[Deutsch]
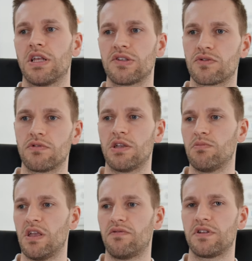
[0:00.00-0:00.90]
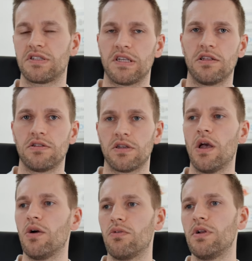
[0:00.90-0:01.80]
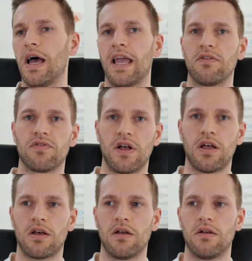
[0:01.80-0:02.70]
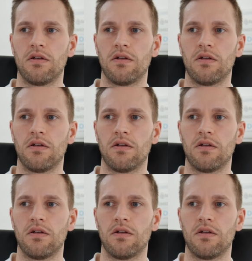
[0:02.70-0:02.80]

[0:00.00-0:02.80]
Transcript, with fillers: dass du eben effizient und einfach